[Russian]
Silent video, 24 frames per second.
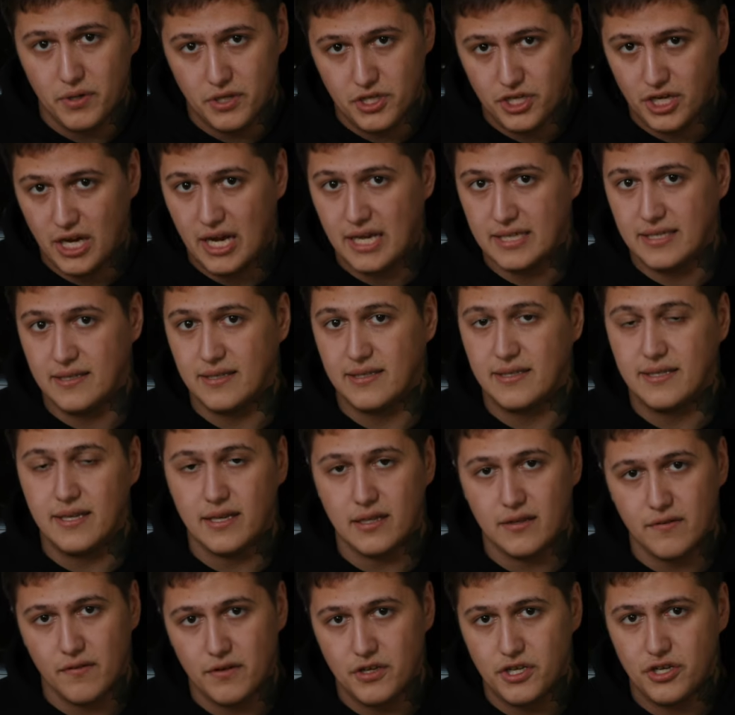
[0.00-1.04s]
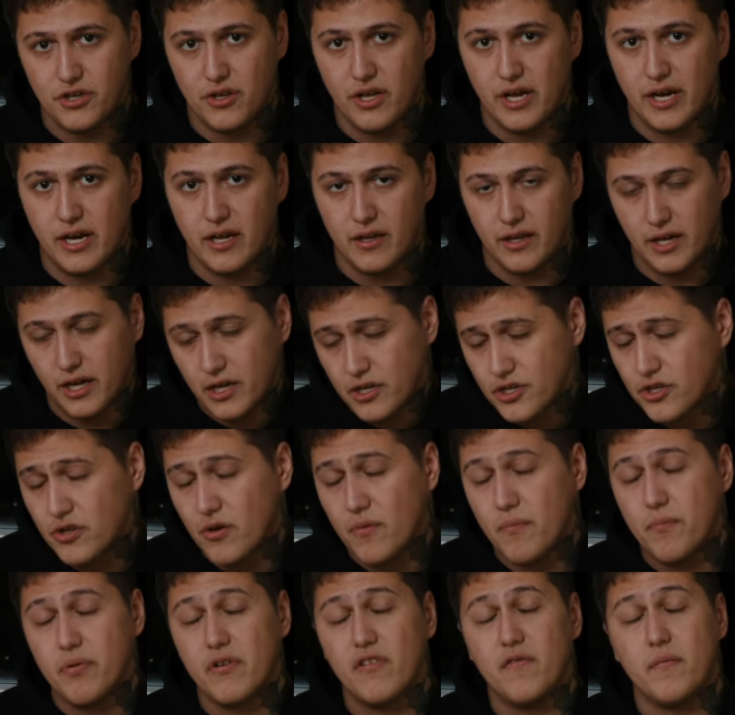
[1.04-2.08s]
причастность этого человека. Она говорит,
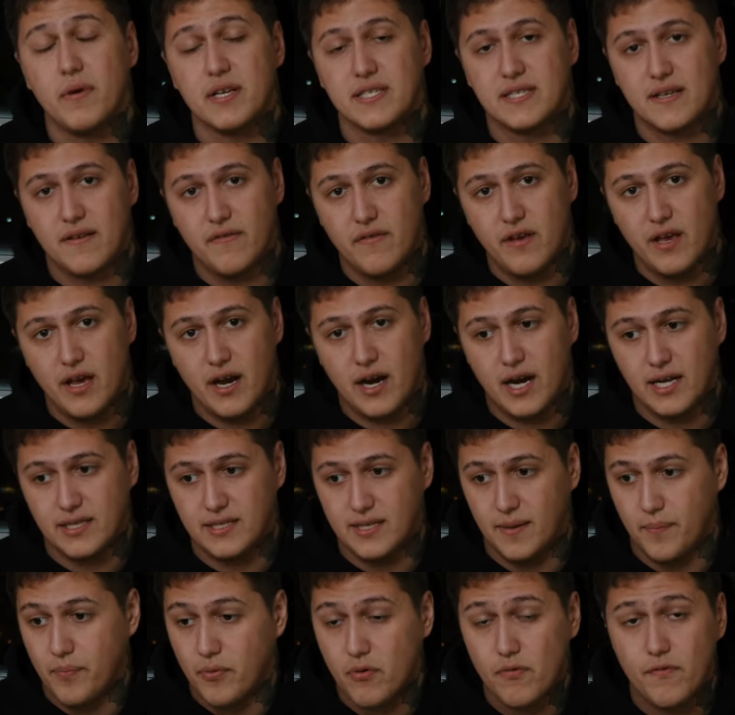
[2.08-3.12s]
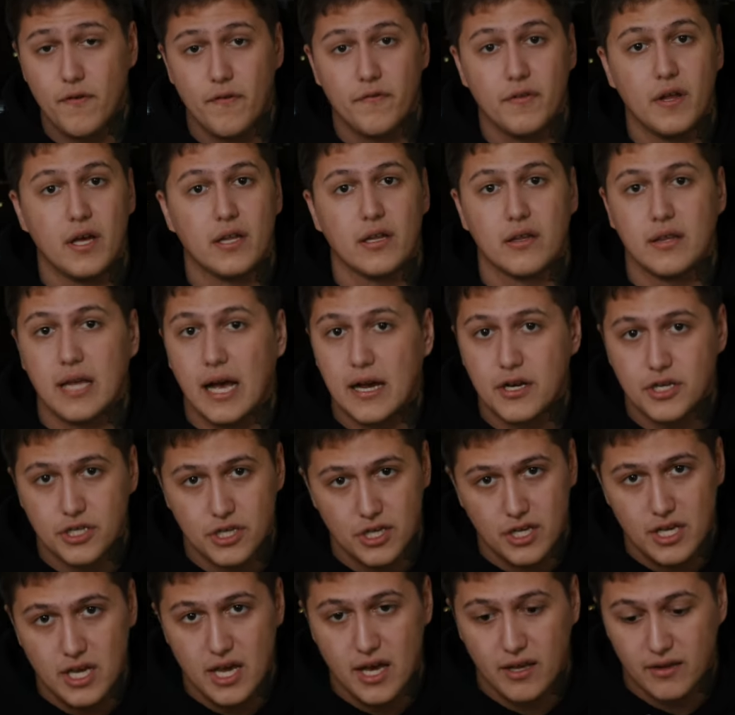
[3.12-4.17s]
что он был в Москве, хотя пруфов на это
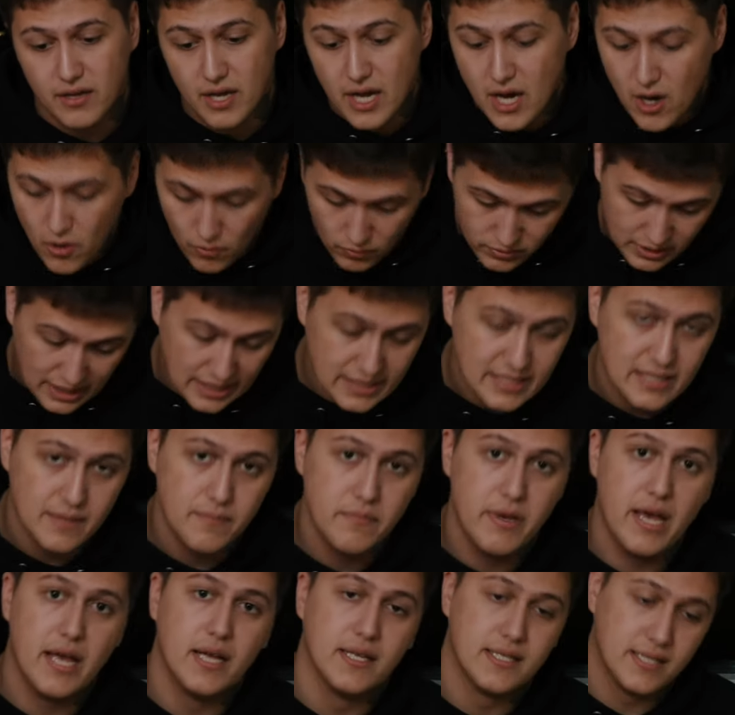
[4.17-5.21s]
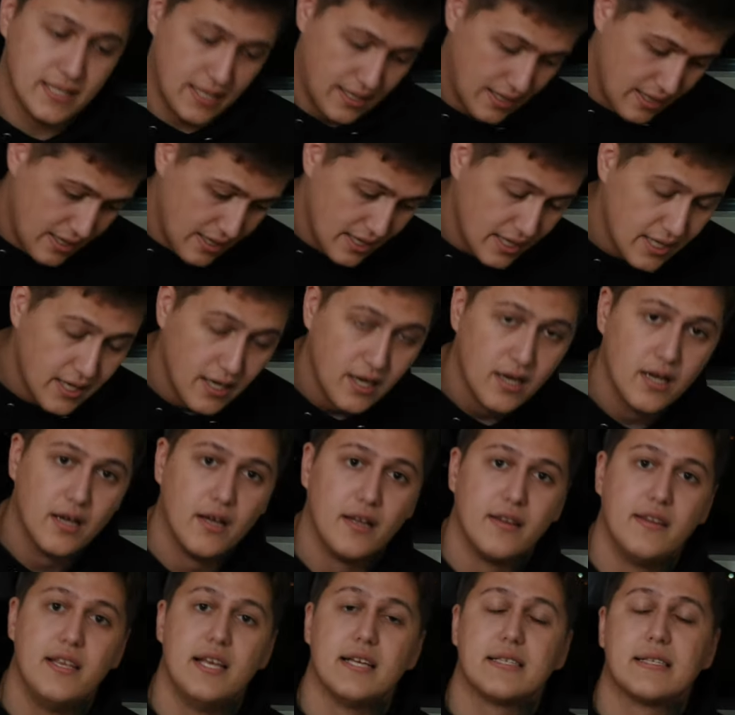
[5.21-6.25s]
также нет. У нас имеется
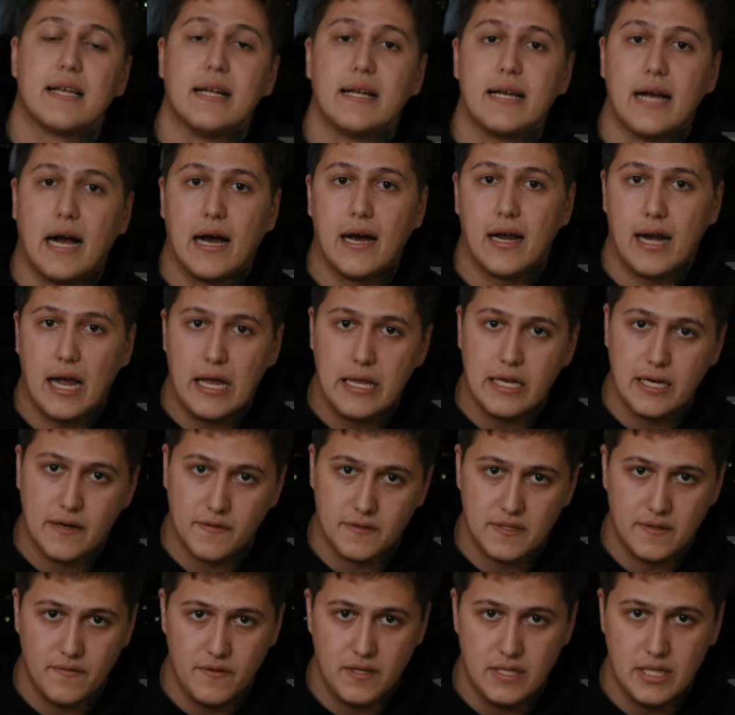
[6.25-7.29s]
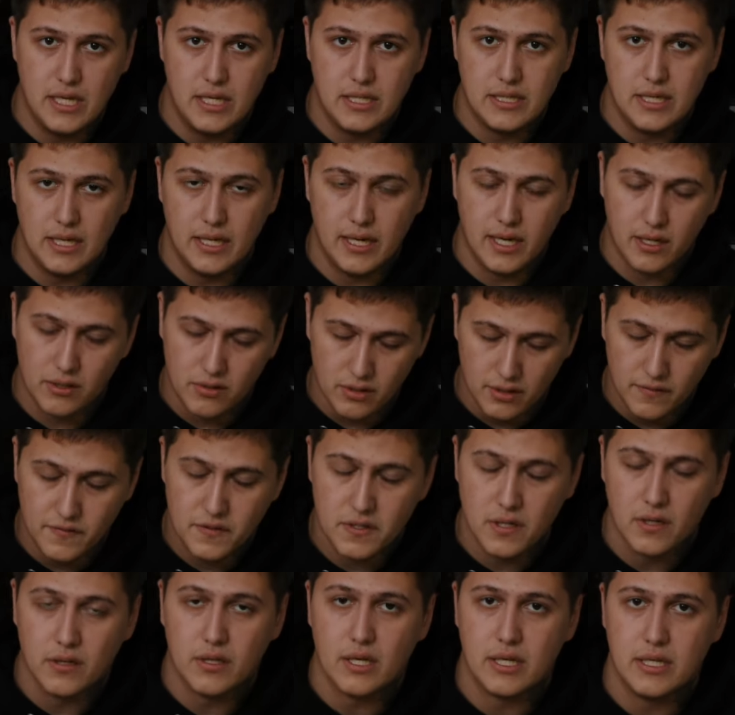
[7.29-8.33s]
несколько охранников свидетелей, которые
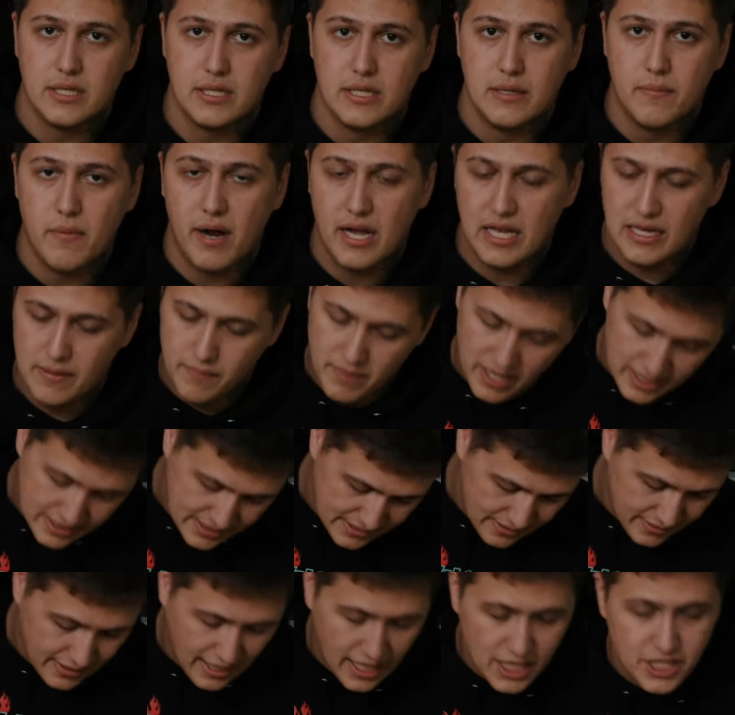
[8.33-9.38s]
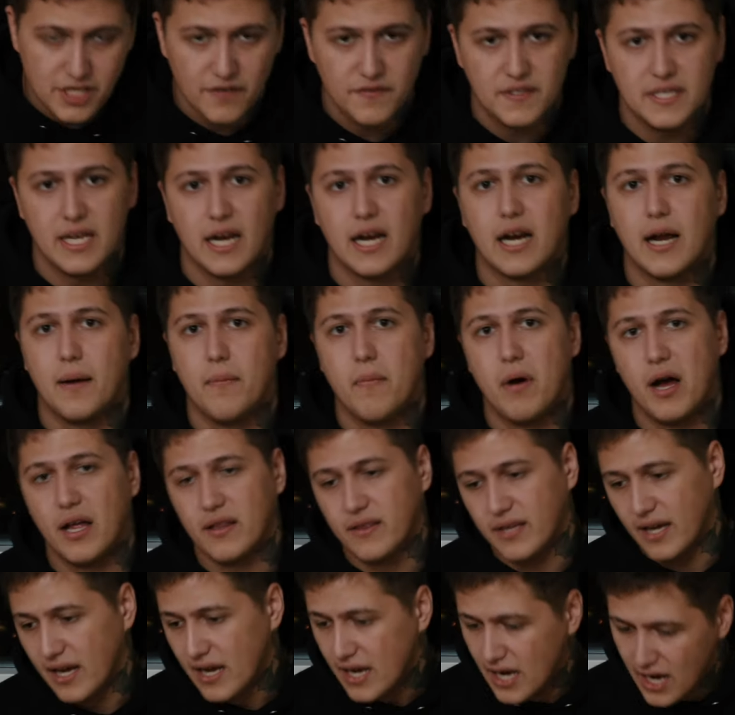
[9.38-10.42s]
все это разнимали. Имеется наша вся
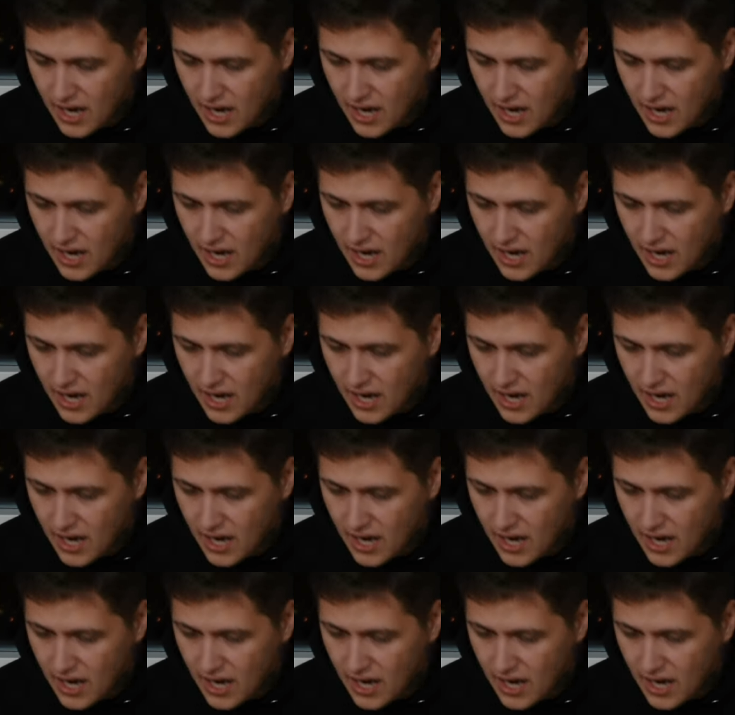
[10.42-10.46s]
команда,